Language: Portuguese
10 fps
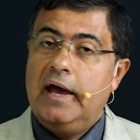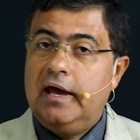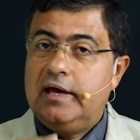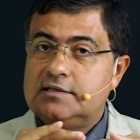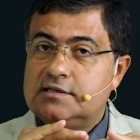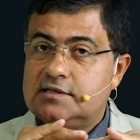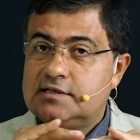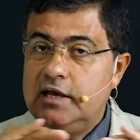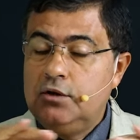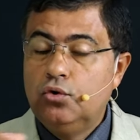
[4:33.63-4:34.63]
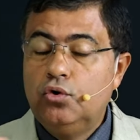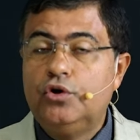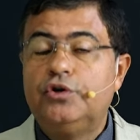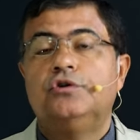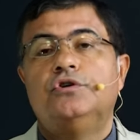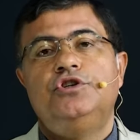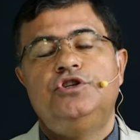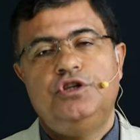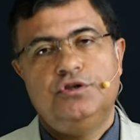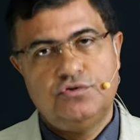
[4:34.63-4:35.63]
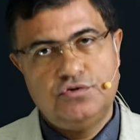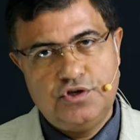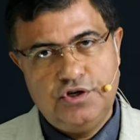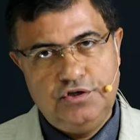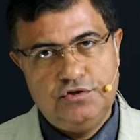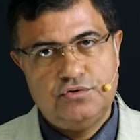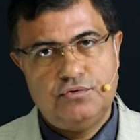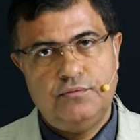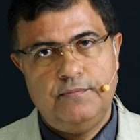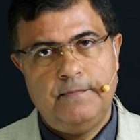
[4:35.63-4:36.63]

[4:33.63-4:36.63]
é Senhor Jesus Cristo.